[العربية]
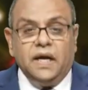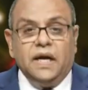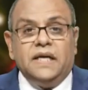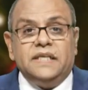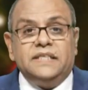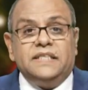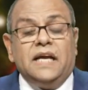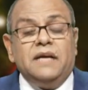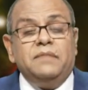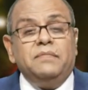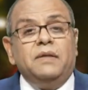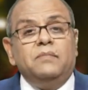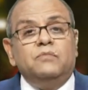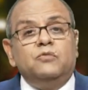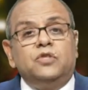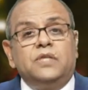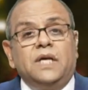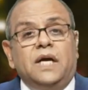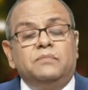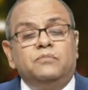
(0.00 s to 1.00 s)
زي ما
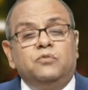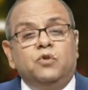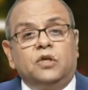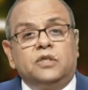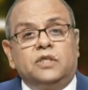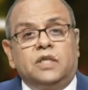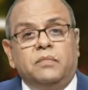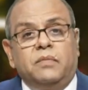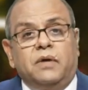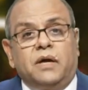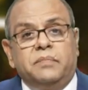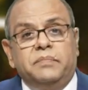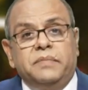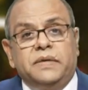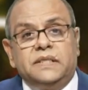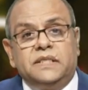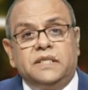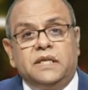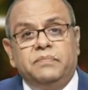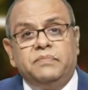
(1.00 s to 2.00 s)
الموساد يعتبر
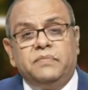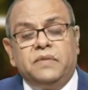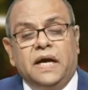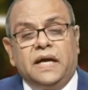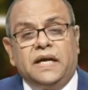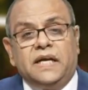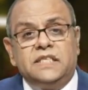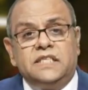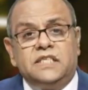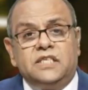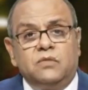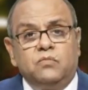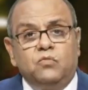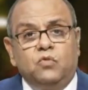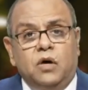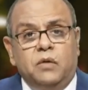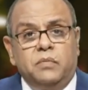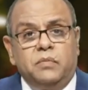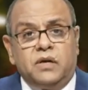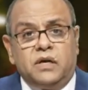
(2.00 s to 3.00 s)
من ضمن اجهزه
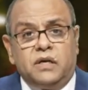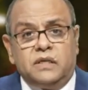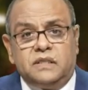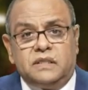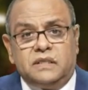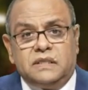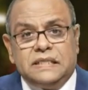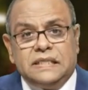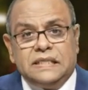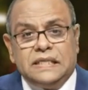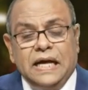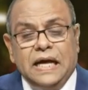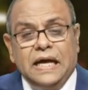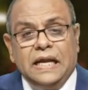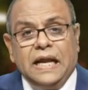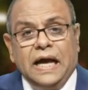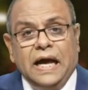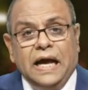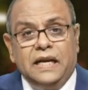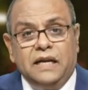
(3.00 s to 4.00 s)
المخابرات
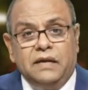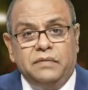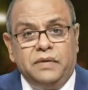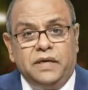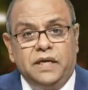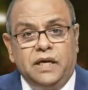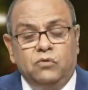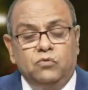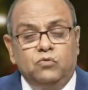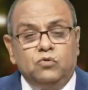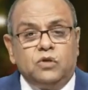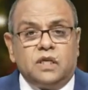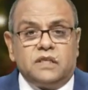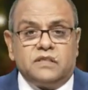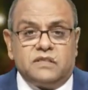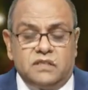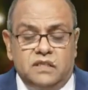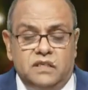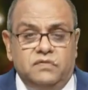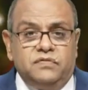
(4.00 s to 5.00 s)
العالميه وله
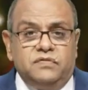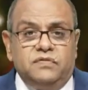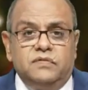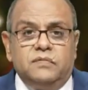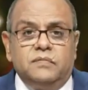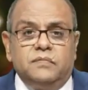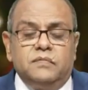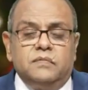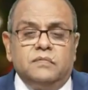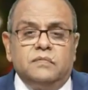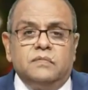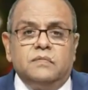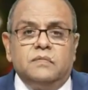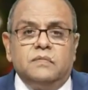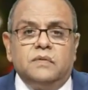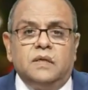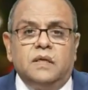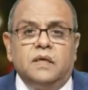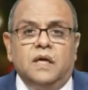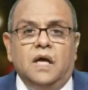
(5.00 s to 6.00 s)
تصنيف
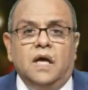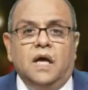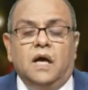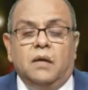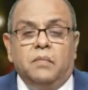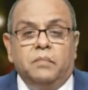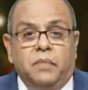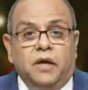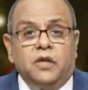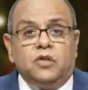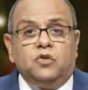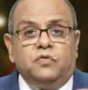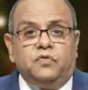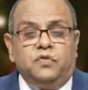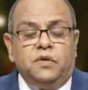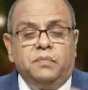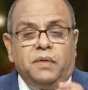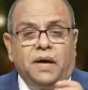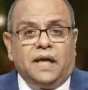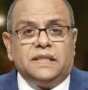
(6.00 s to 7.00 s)
برضه
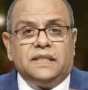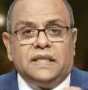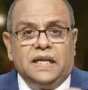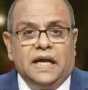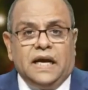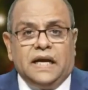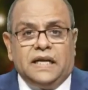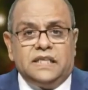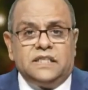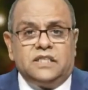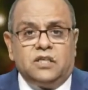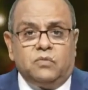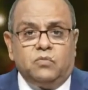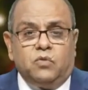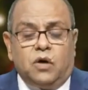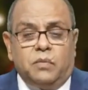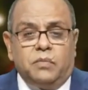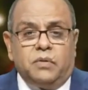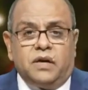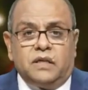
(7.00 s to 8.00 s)
في بعض الاجهزه
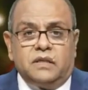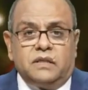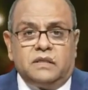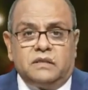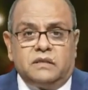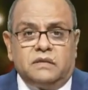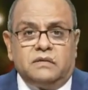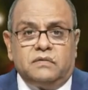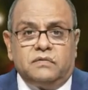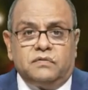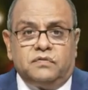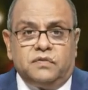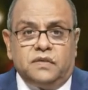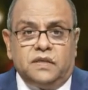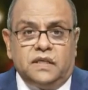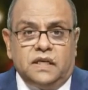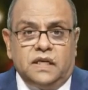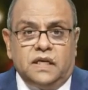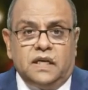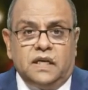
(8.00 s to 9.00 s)
المخابرات
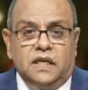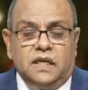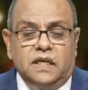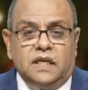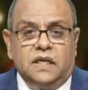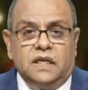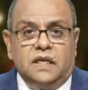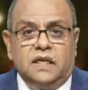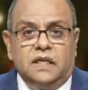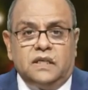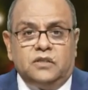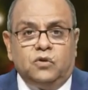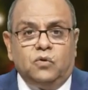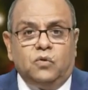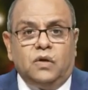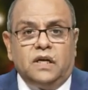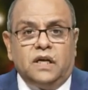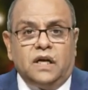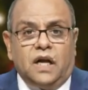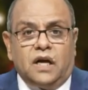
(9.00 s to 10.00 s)
في
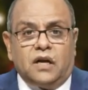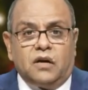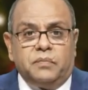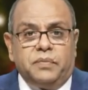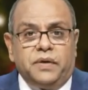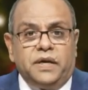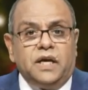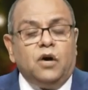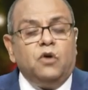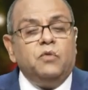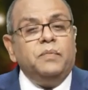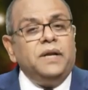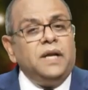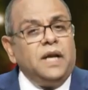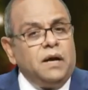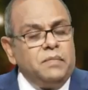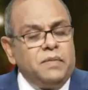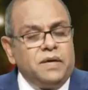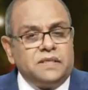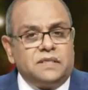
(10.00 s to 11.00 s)
الدول العربيه
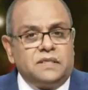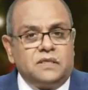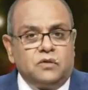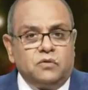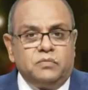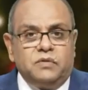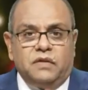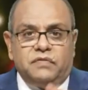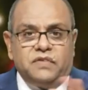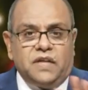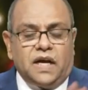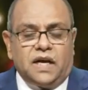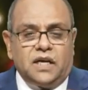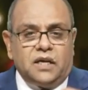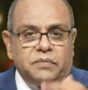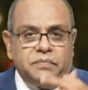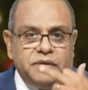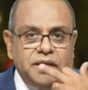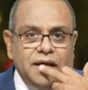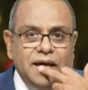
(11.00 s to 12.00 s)
ومنها مصر
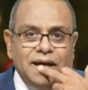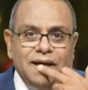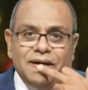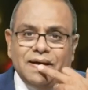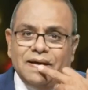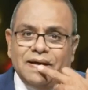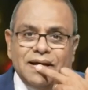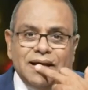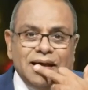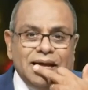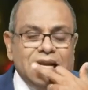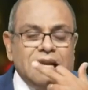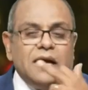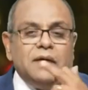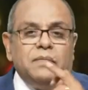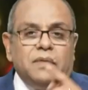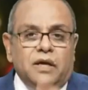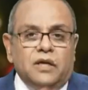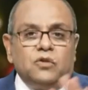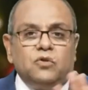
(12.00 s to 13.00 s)
وبنفتخر بيها انها
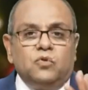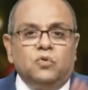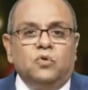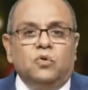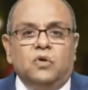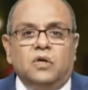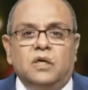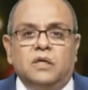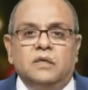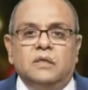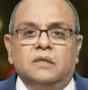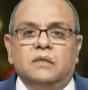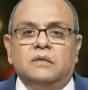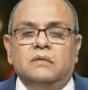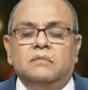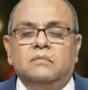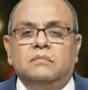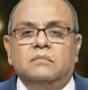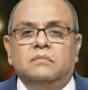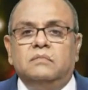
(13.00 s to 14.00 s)
برضه
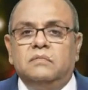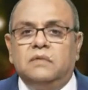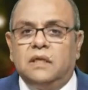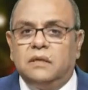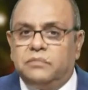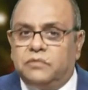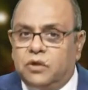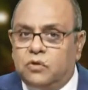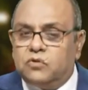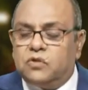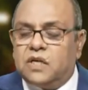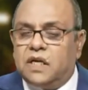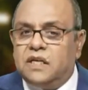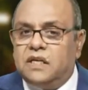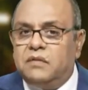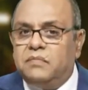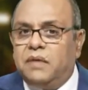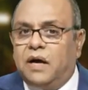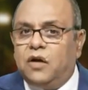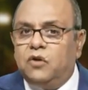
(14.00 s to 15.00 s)
آه، بتوصل
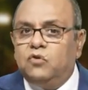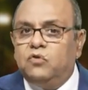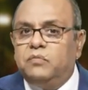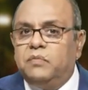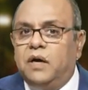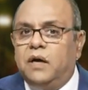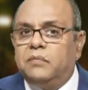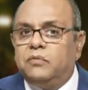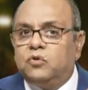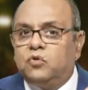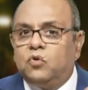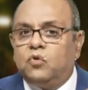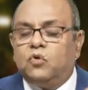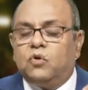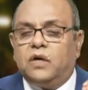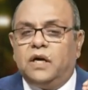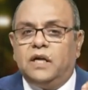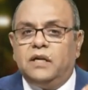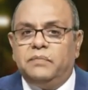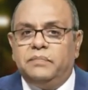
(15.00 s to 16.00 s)
للمعلومه
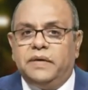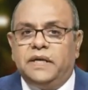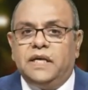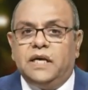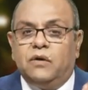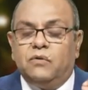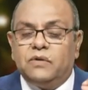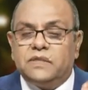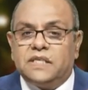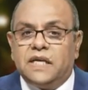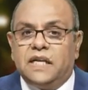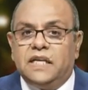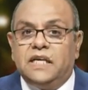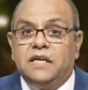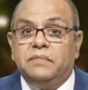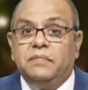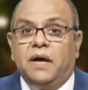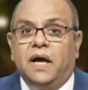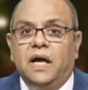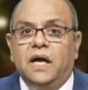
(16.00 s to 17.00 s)
بطرق علميه
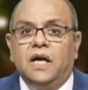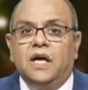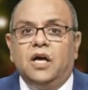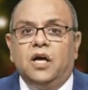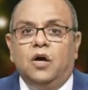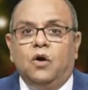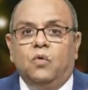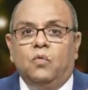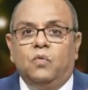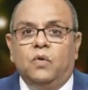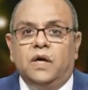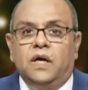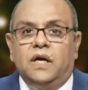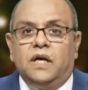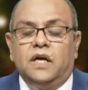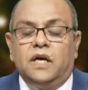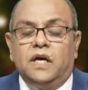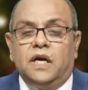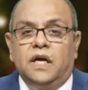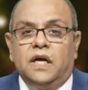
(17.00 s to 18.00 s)
وسليمه
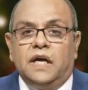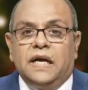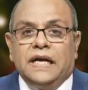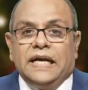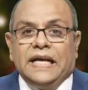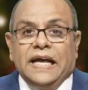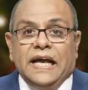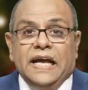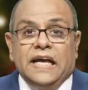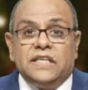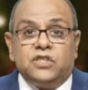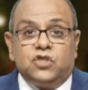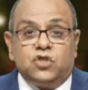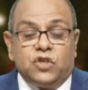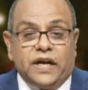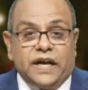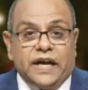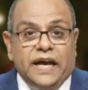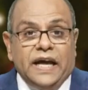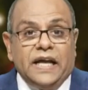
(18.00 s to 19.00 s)
وجهاز
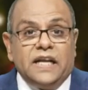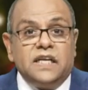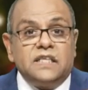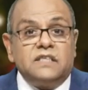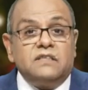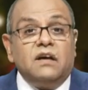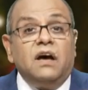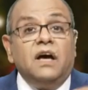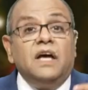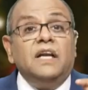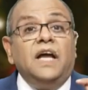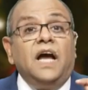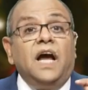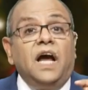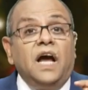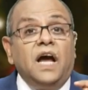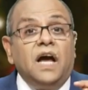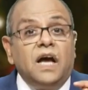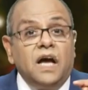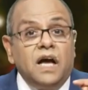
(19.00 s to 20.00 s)
شغال
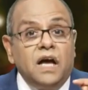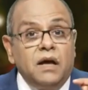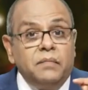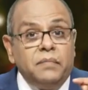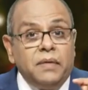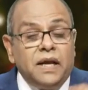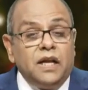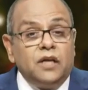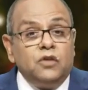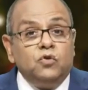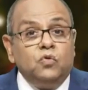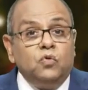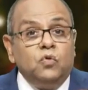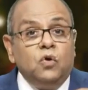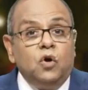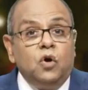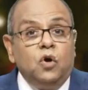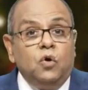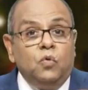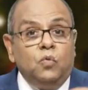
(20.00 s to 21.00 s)
لصالح آه، بلده
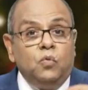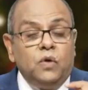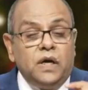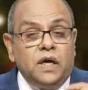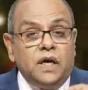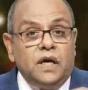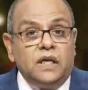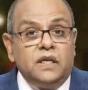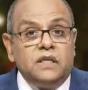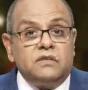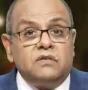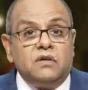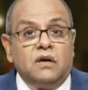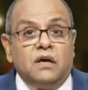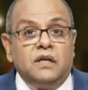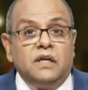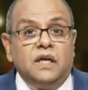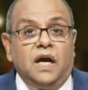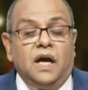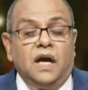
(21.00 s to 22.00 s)

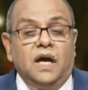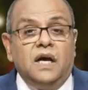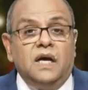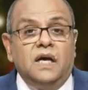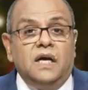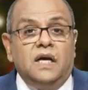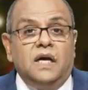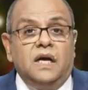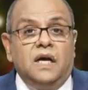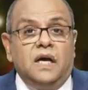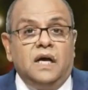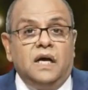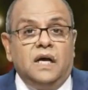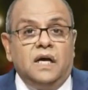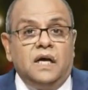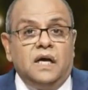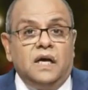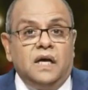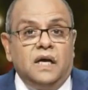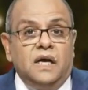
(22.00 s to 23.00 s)
ولصالح
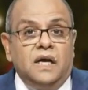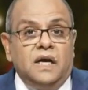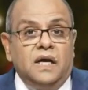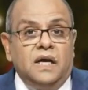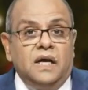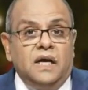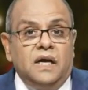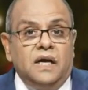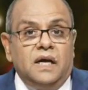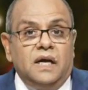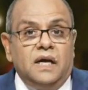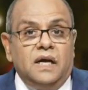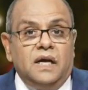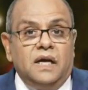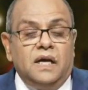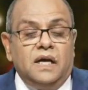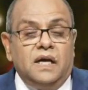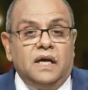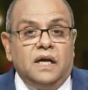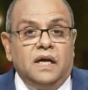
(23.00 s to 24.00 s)
آه،
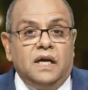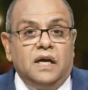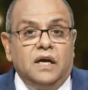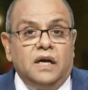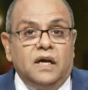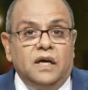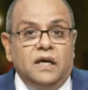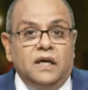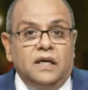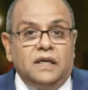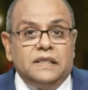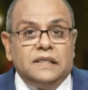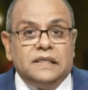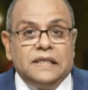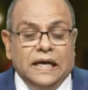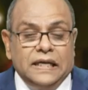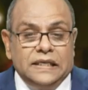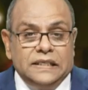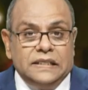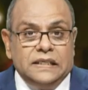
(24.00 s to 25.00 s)
آه،
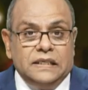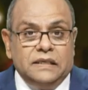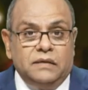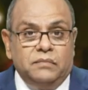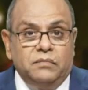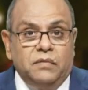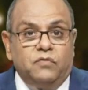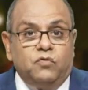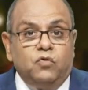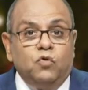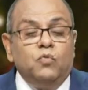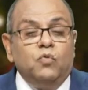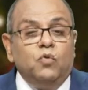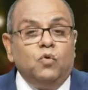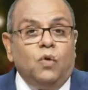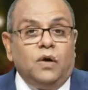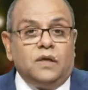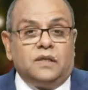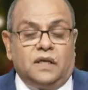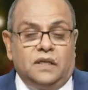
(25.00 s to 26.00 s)
يعني مفهومه
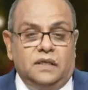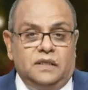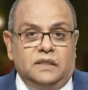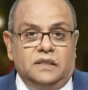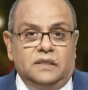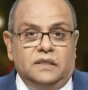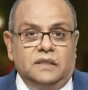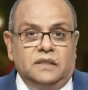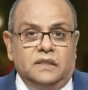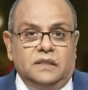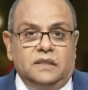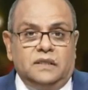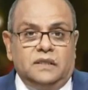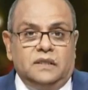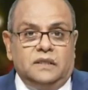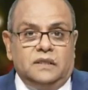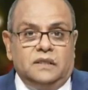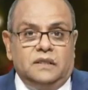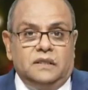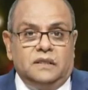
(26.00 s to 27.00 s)
الوطني
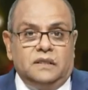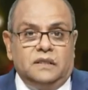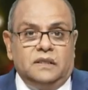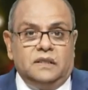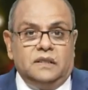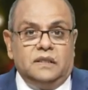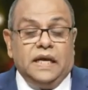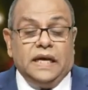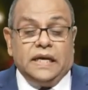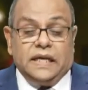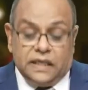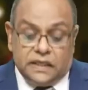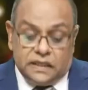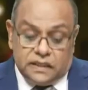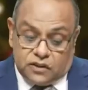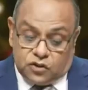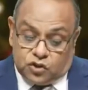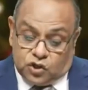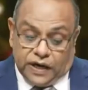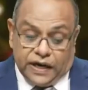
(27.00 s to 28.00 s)
آه،
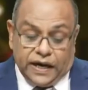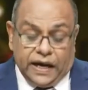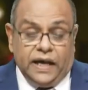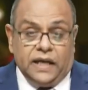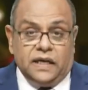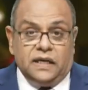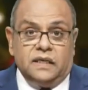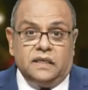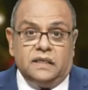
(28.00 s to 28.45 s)
لكن شغال